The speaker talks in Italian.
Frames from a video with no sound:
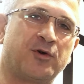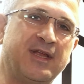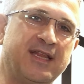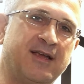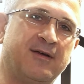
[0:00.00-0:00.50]

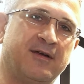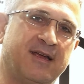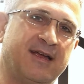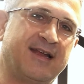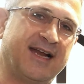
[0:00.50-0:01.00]
quindi
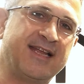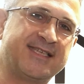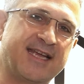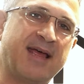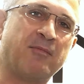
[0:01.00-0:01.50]
eh,
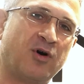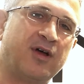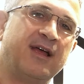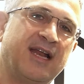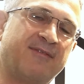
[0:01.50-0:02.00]
realizzeremo
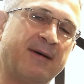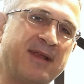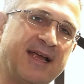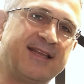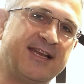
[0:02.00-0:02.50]
la
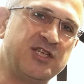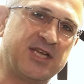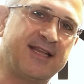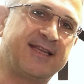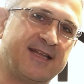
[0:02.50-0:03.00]
fabbrica
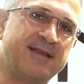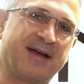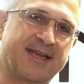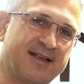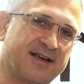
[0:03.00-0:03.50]
intelligente di
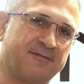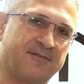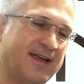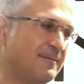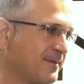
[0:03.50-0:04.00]
macchina
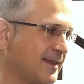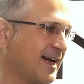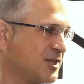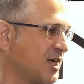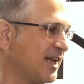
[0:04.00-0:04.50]
caffè
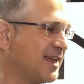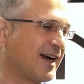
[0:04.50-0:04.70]
a cialde e